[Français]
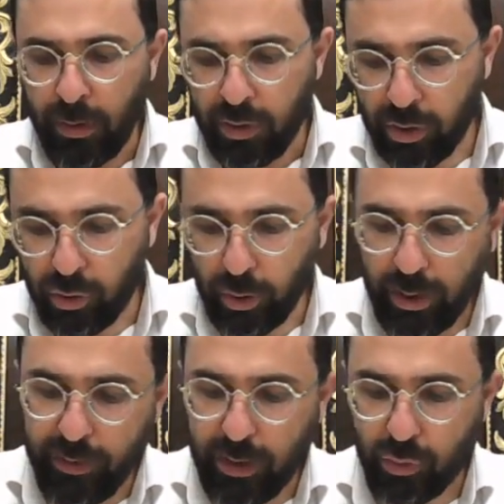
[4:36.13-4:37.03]
chez
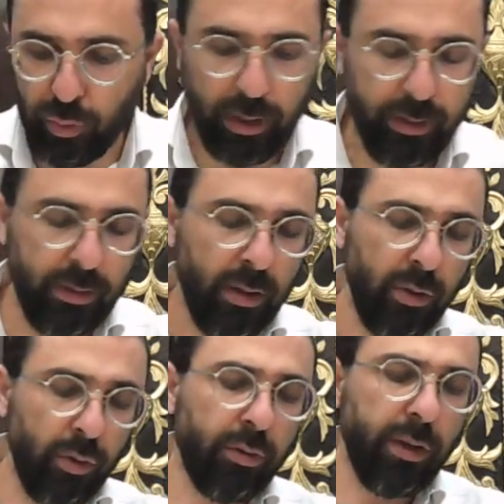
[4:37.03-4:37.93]
Shochev à la Shulchan.
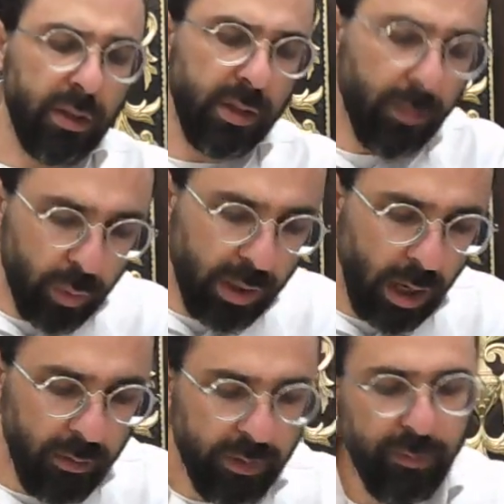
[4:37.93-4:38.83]
Donc il dit oui,
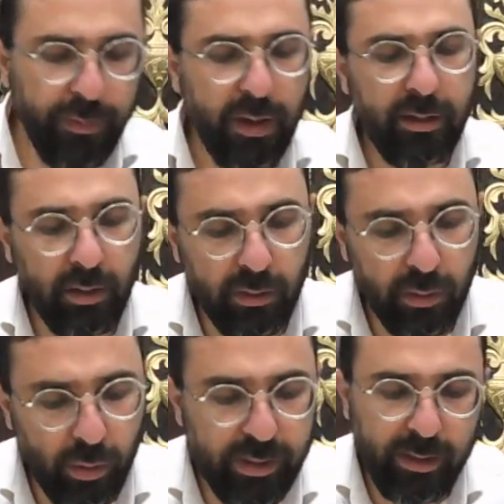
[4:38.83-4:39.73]
il y avait dans
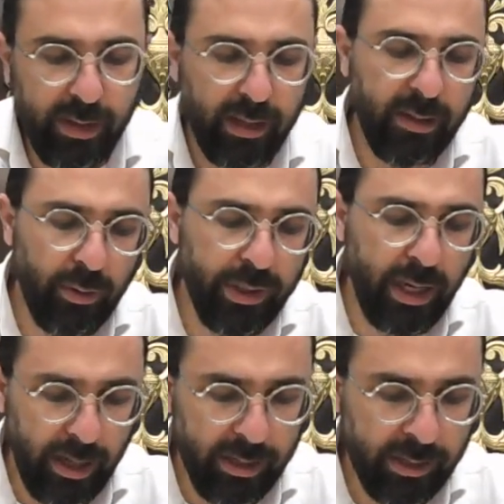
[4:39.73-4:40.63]
le Zadad et le
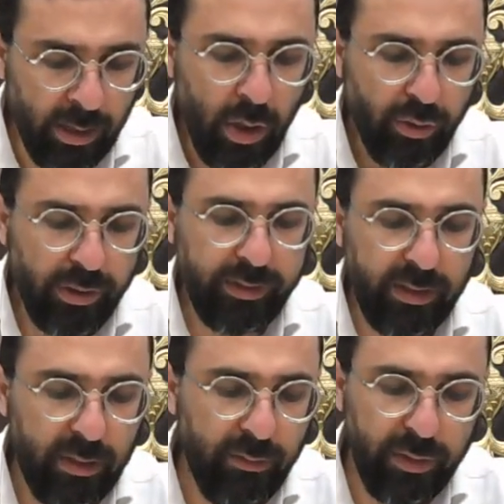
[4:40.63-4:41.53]
Yaaz certaines
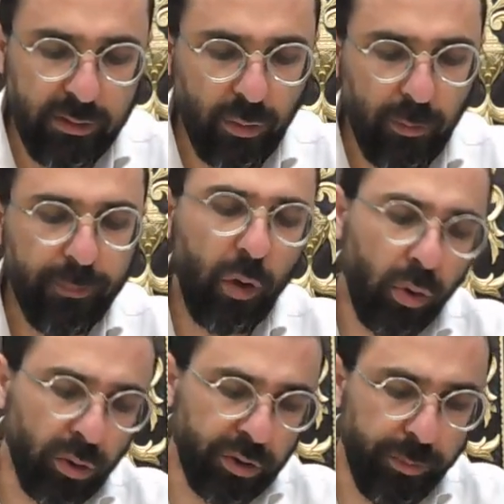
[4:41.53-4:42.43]
significations. On
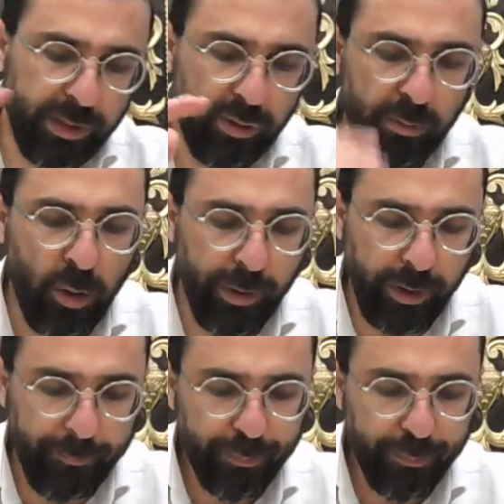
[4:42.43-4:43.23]
continue. Benzo Mahomer.